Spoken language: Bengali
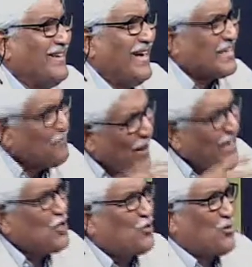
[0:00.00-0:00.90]
এটা
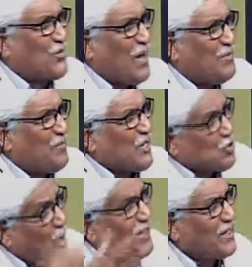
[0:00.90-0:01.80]
ম্যানেজ করতে হবে আমাকে
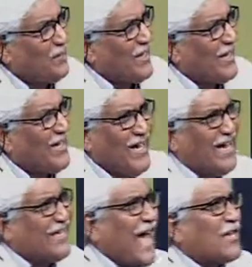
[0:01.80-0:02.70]
সবাইকে মিলে
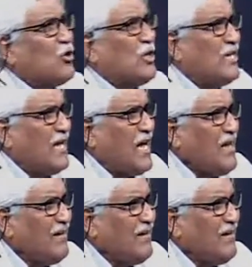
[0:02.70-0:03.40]
এটা একজনের না